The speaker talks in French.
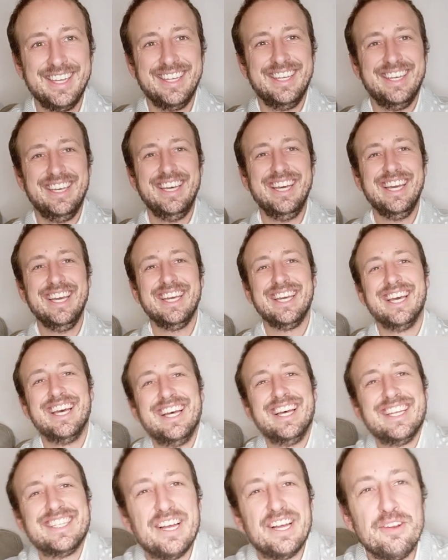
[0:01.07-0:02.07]
Hey,
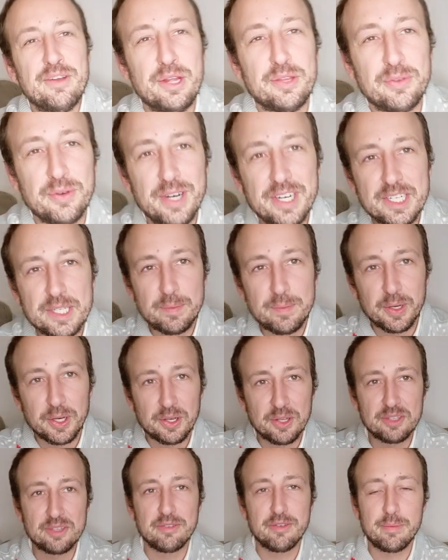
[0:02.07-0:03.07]
salut à toi, j'espère
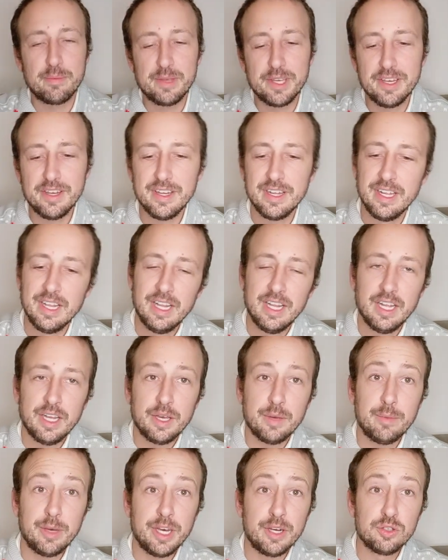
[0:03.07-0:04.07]
que tu vas bien.
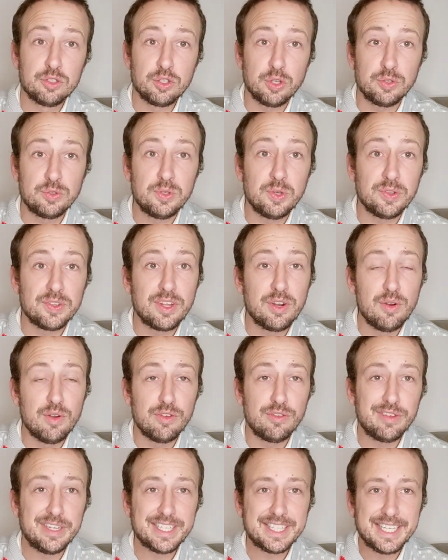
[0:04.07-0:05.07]
Ben aujourd'hui on est le
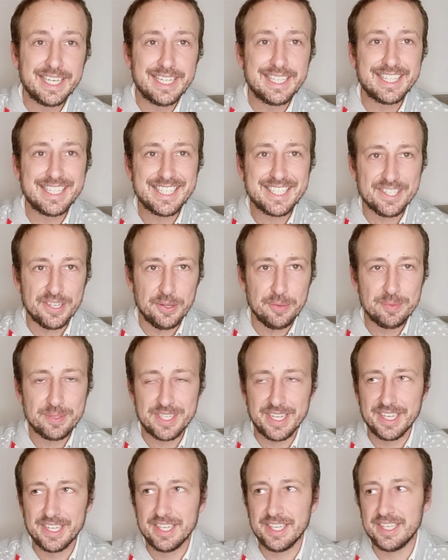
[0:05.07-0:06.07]
24 décembre,
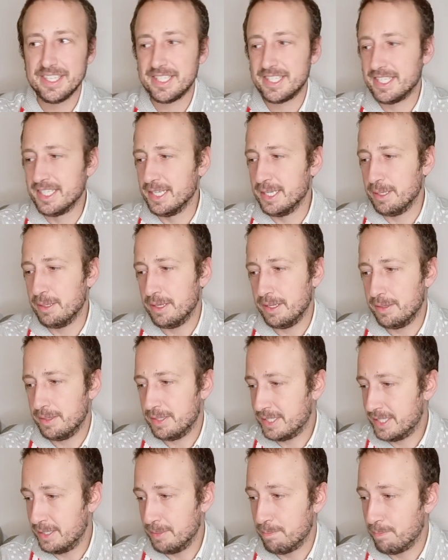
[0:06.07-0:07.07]
ça y est,
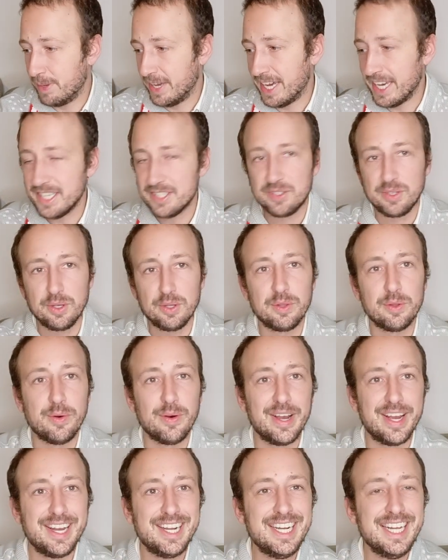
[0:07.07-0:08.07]
c'est presque
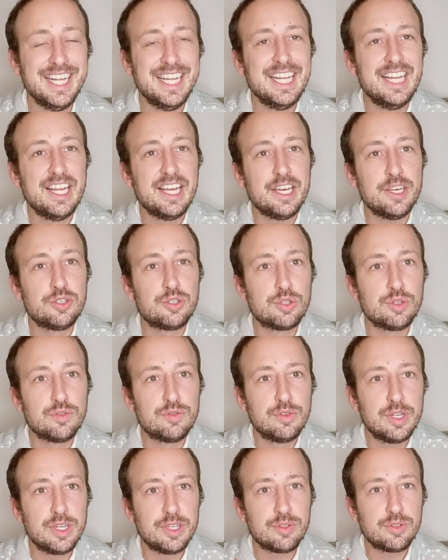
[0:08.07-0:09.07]
Noël et je
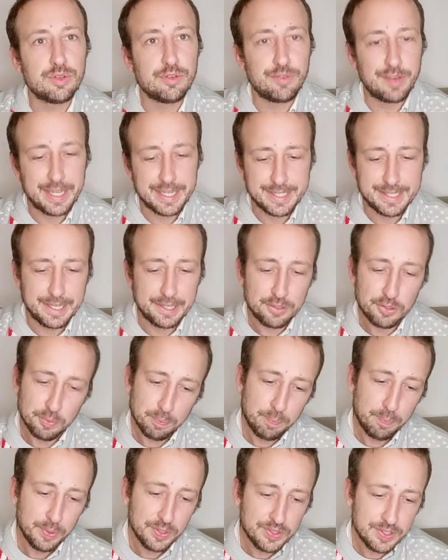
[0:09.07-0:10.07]
voulais te faire cette
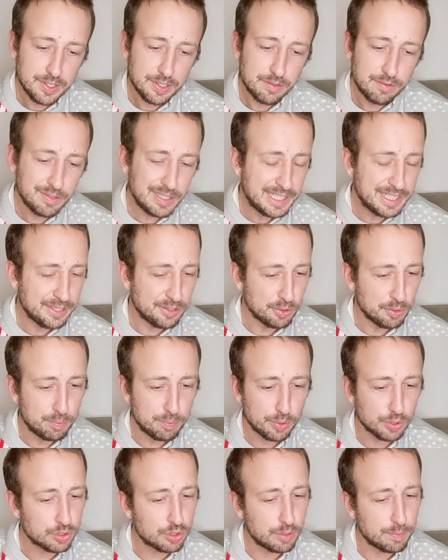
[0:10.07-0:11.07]
petite vidéo
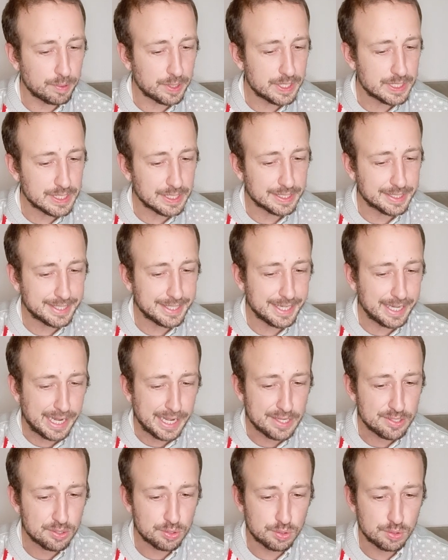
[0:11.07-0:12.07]
pour te présenter
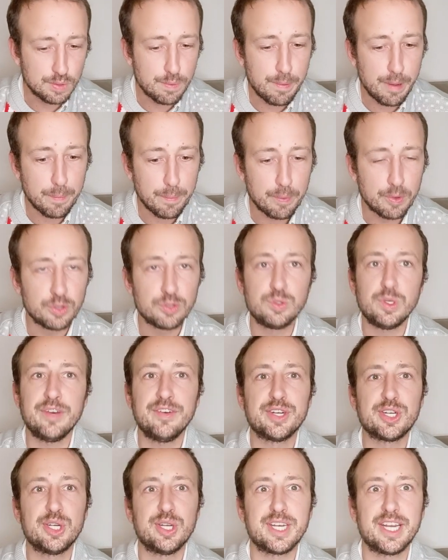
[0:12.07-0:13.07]
un super produit
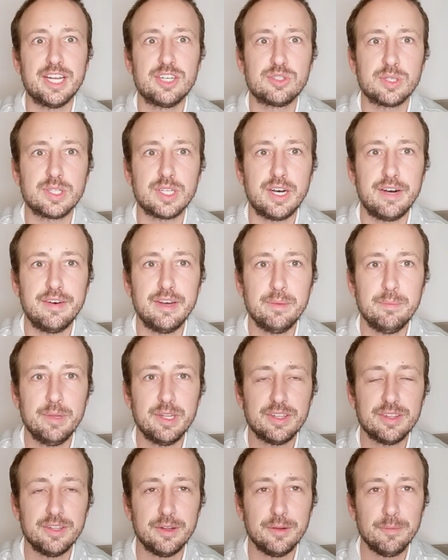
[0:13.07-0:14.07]
avec lequel je travaille
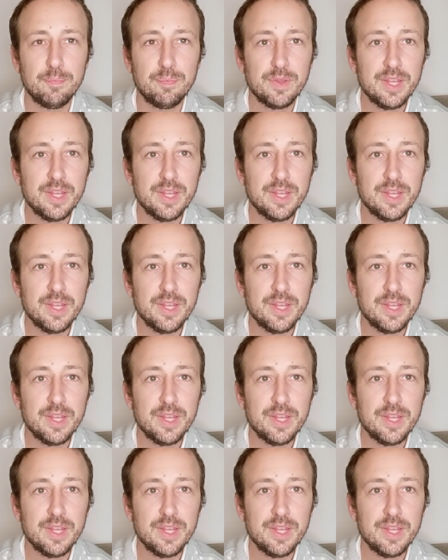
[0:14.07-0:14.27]
maintenant.